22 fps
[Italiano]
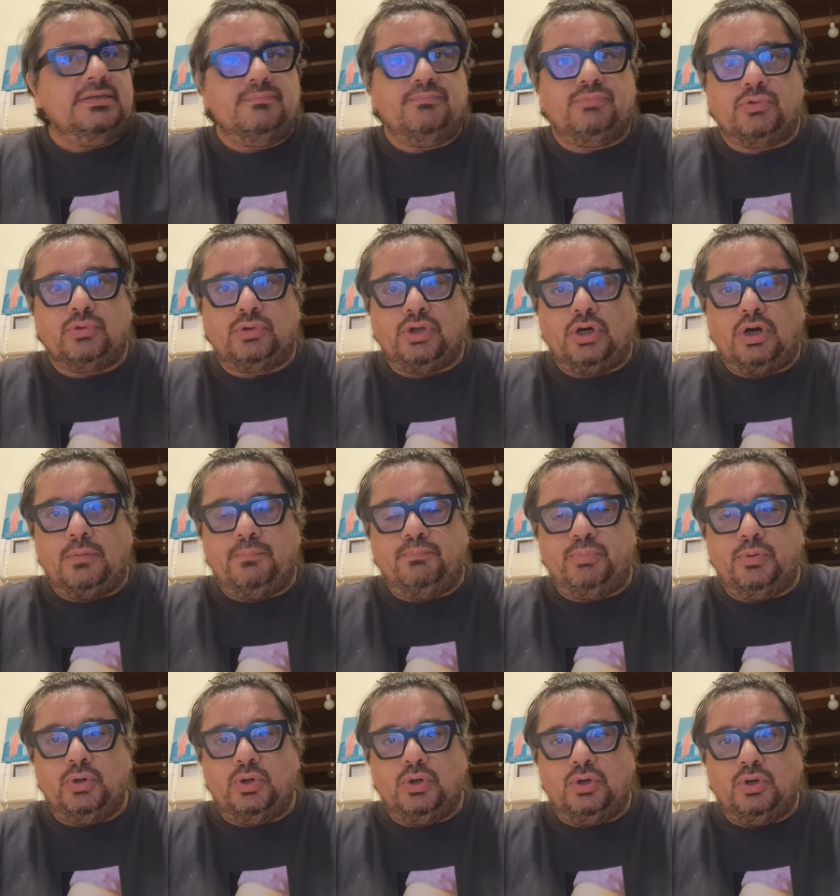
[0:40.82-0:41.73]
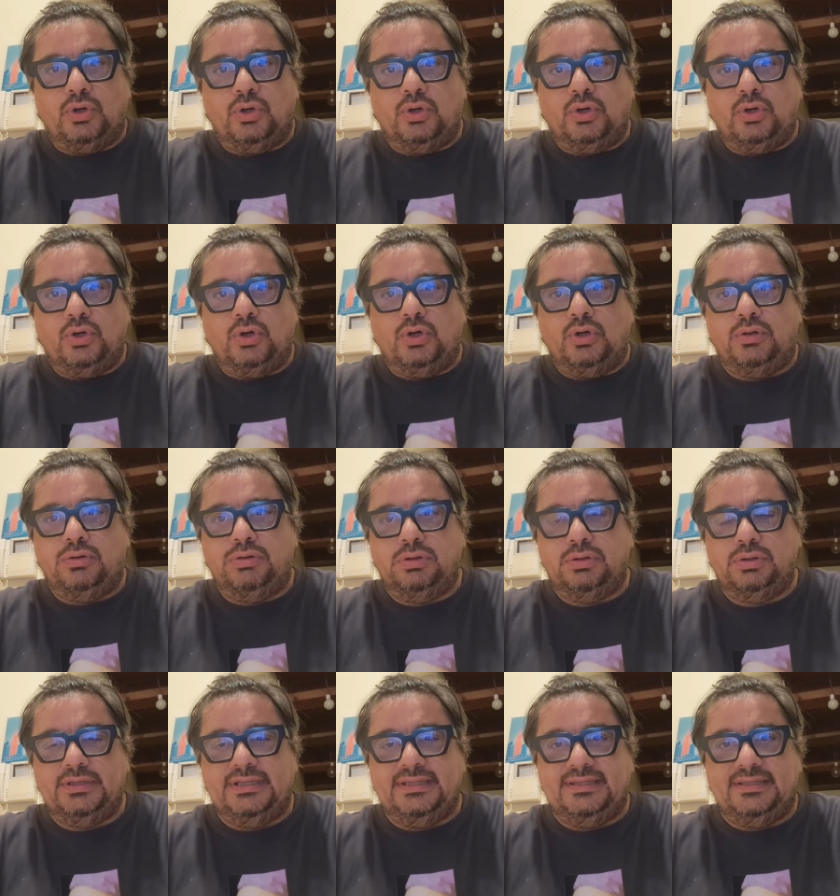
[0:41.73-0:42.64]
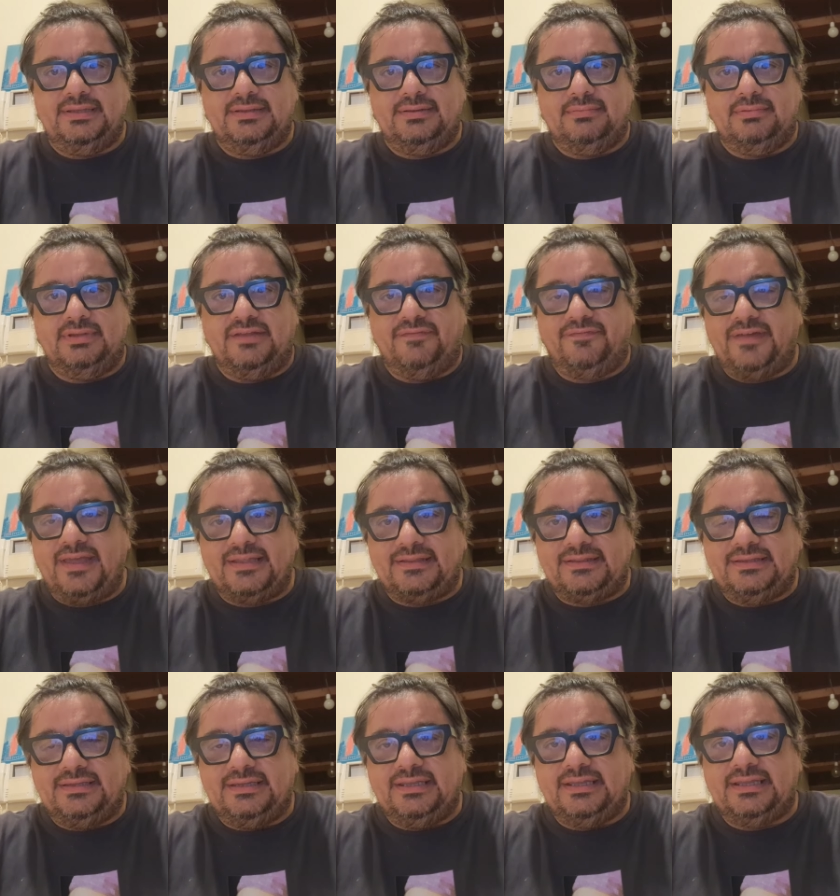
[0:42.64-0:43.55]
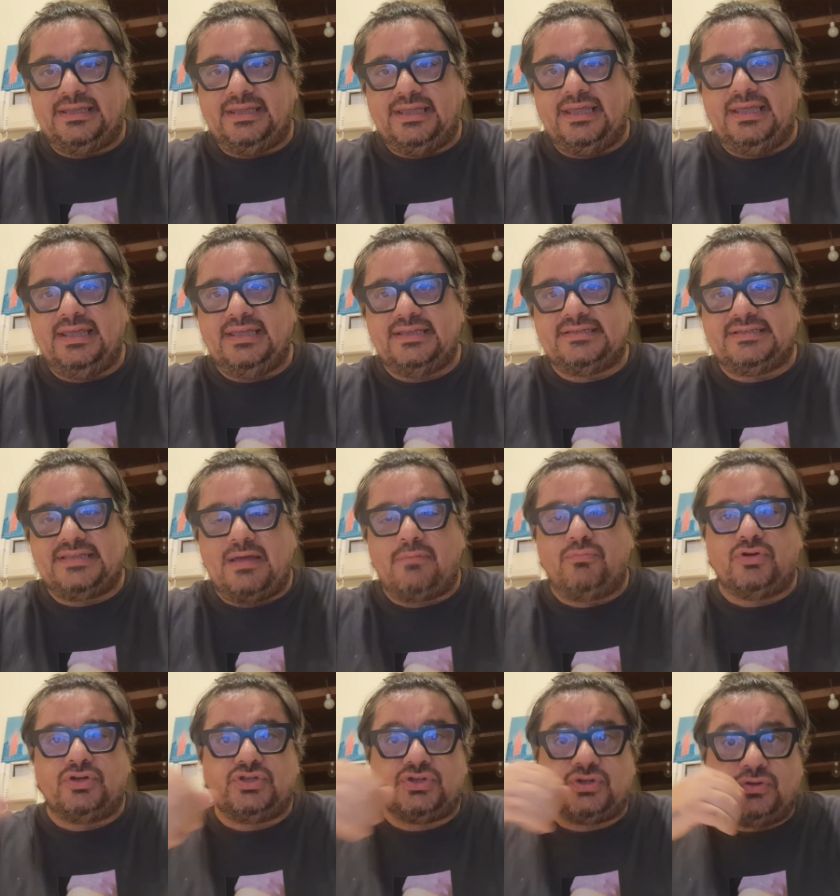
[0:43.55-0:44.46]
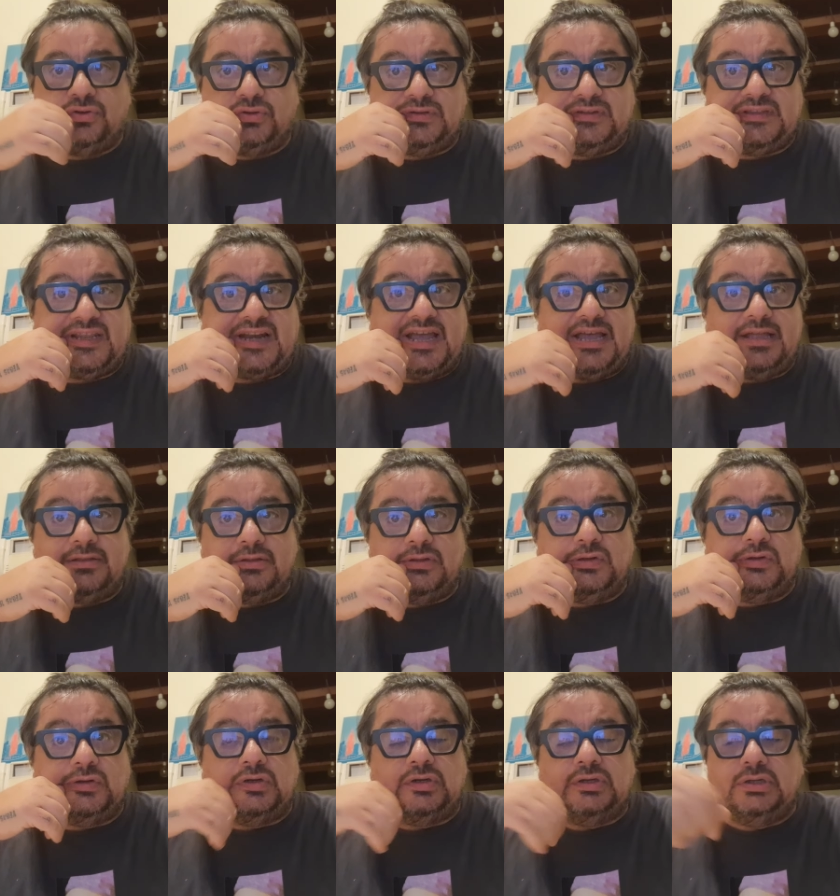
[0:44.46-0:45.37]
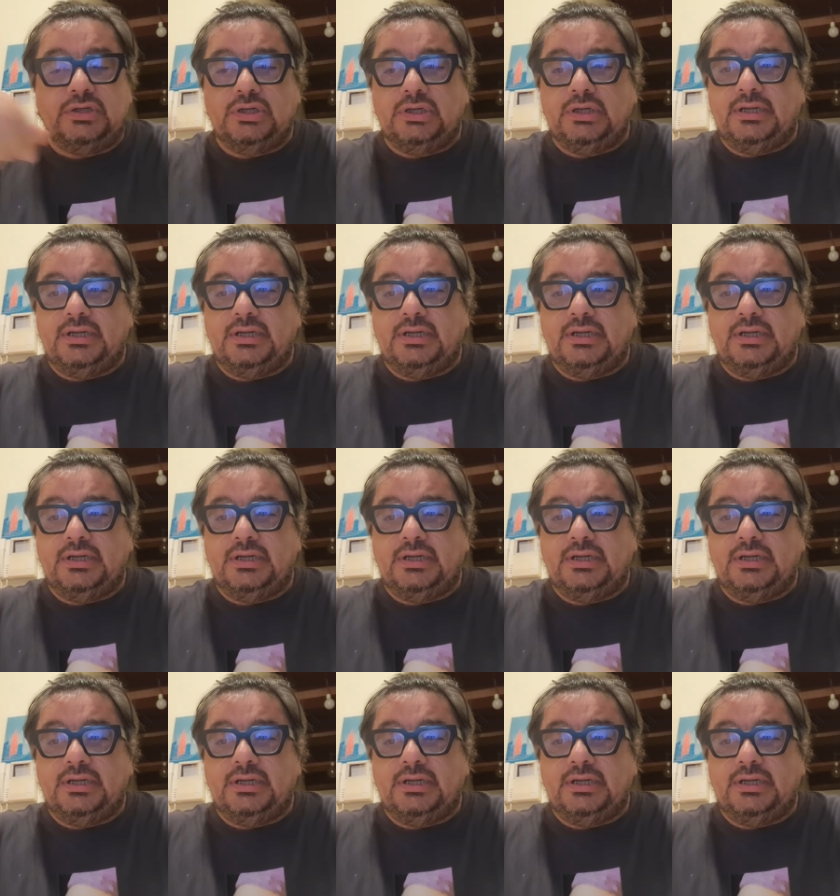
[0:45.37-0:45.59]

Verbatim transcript: purtroppo i difetti che stiamo riscontrando